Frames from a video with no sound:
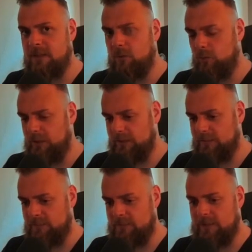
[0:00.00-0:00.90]
Oder
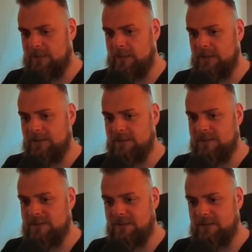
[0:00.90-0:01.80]
dann halt äh,
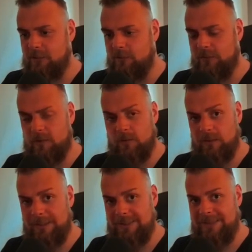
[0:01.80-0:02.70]
letztendlich auf einen äh,
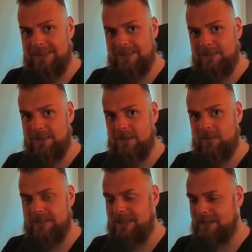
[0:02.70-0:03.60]
Jäger mit
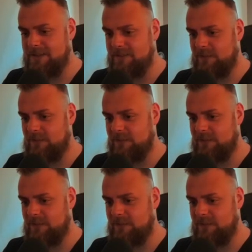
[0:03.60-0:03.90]
der Eisfalle